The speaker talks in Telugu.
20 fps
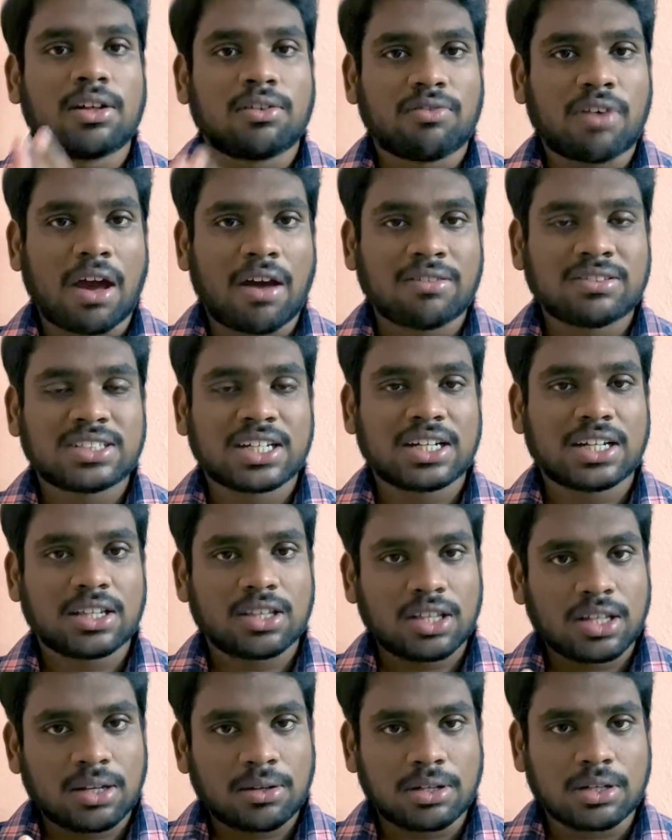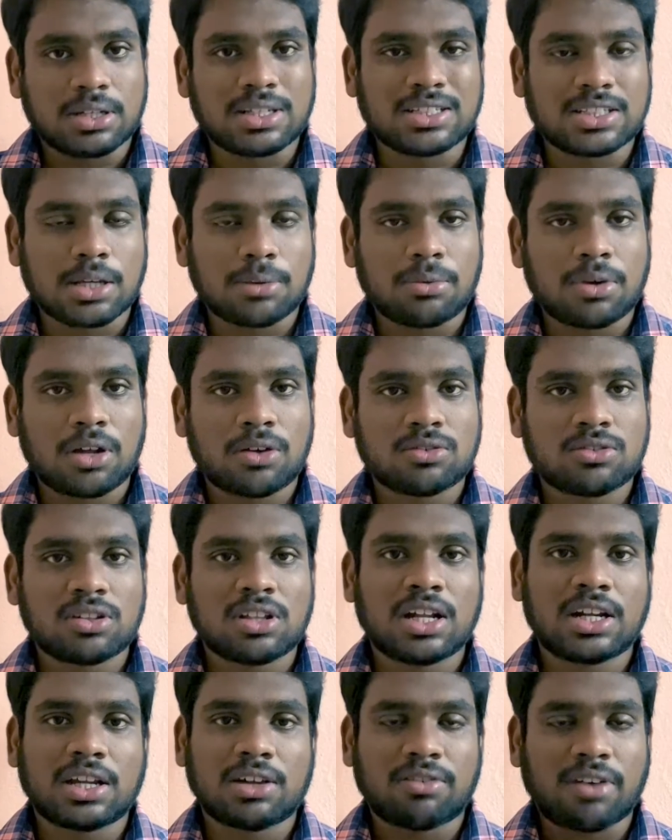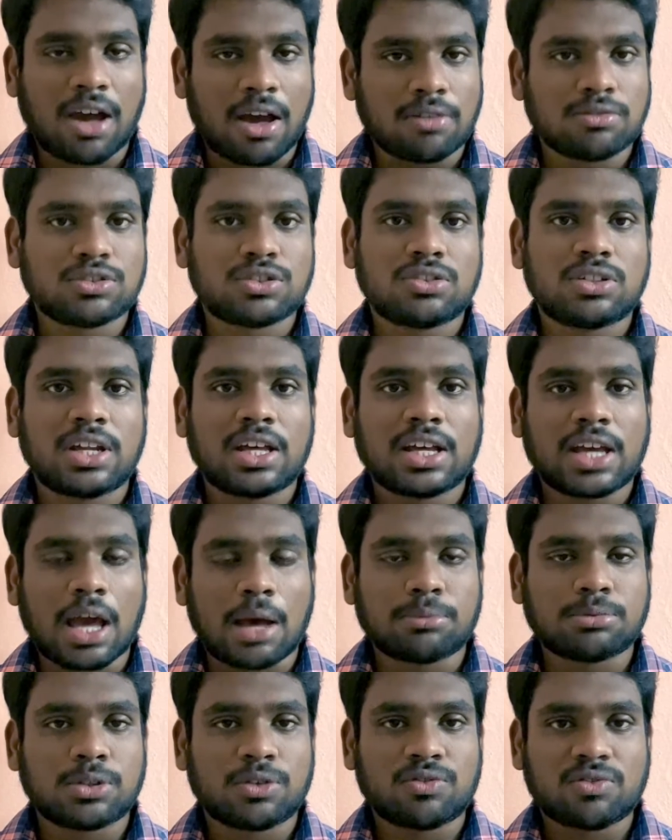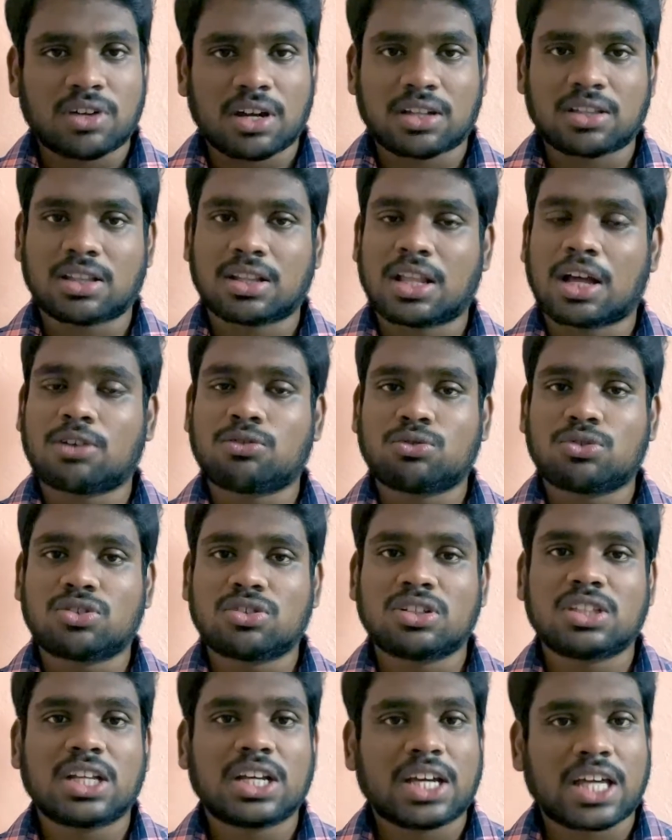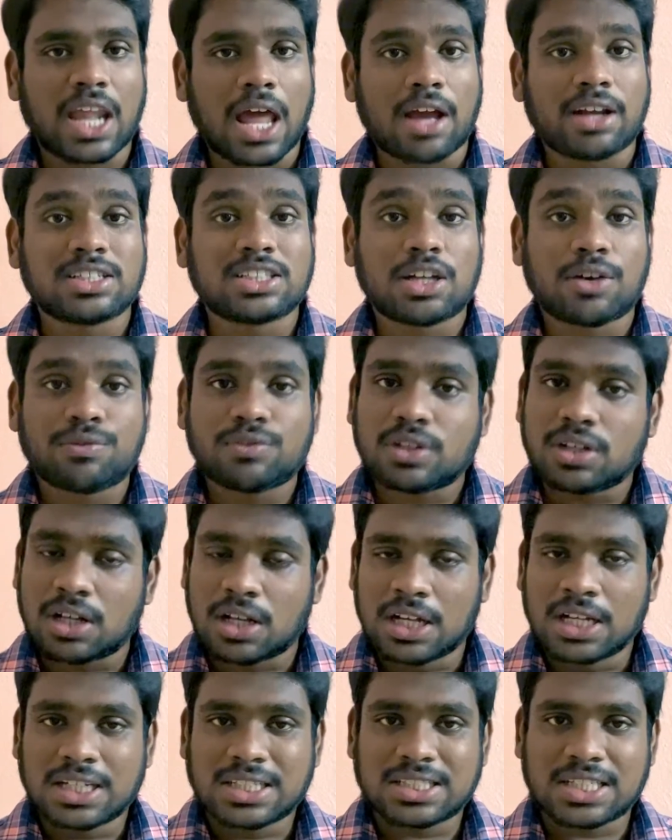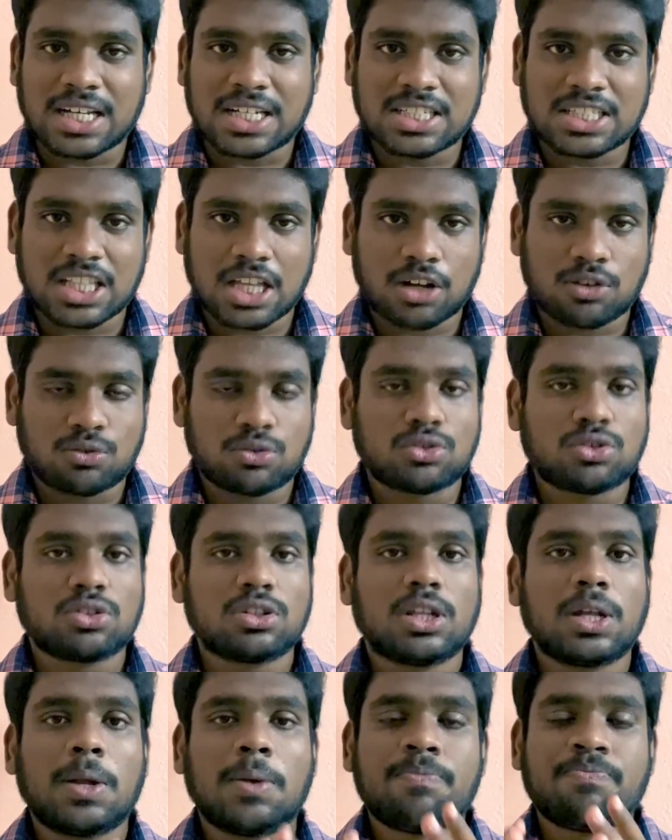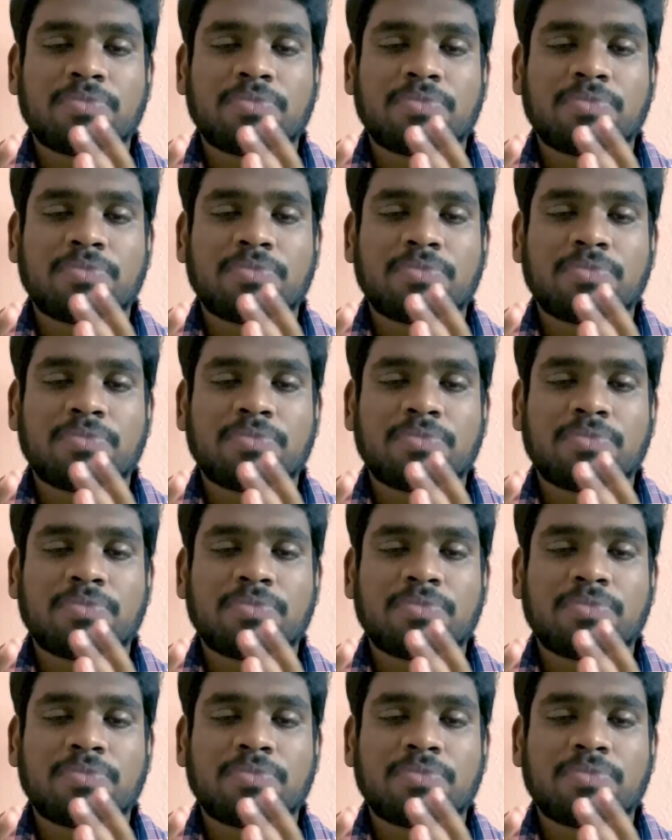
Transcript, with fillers: వాల్వ్స్ అనేది డిజేబుల్ అవుతుంది అంటే వాల్వ్స్ ఉండే క్యాంప్ షాఫ్ట్ తక్కువ ఉంటుంది క్రాంక్ షాఫ్ట్ సైజ్ తక్కువ ఉంటుంది